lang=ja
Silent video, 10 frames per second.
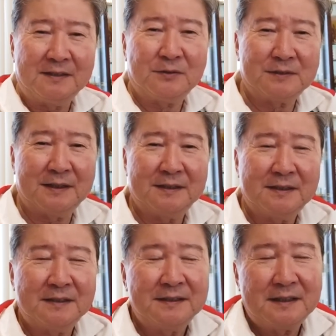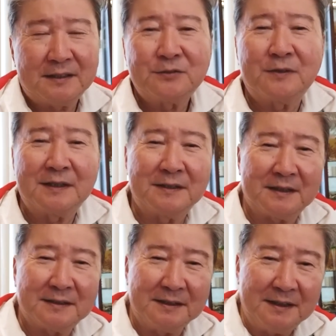当然あるわけで
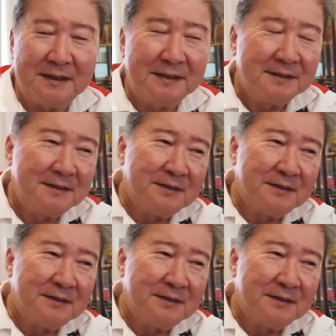あってね、